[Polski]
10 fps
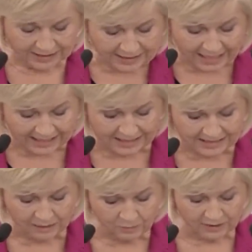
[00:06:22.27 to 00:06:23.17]
i
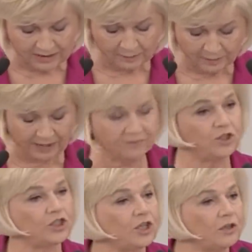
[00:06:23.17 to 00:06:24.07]
nakazał
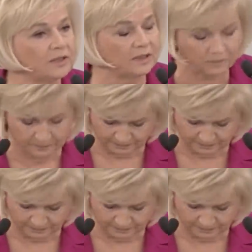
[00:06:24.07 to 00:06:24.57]
naprawić szkodę.